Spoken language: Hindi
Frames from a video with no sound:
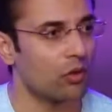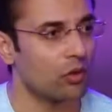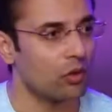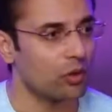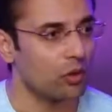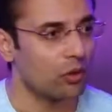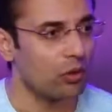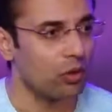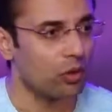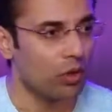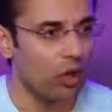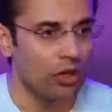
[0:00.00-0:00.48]

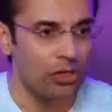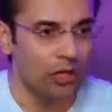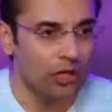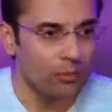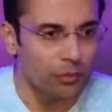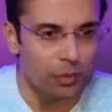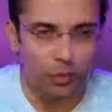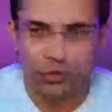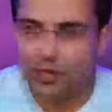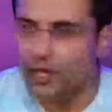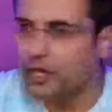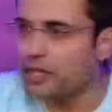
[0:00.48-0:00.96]
उनको
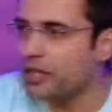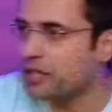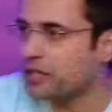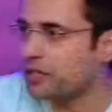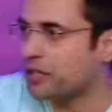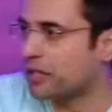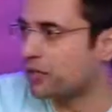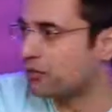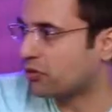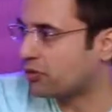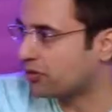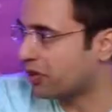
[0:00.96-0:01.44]
कॉन्ट्रीब्यूट नहीं
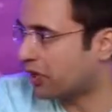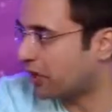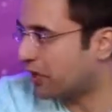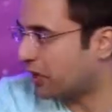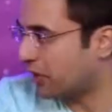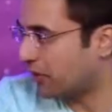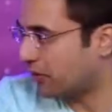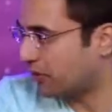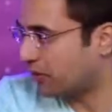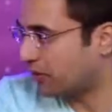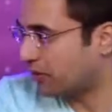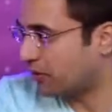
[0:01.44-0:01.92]
करना है
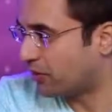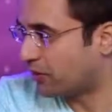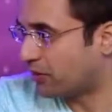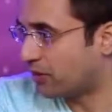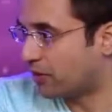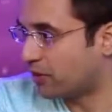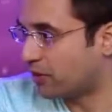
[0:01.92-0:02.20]
सोसाइटी को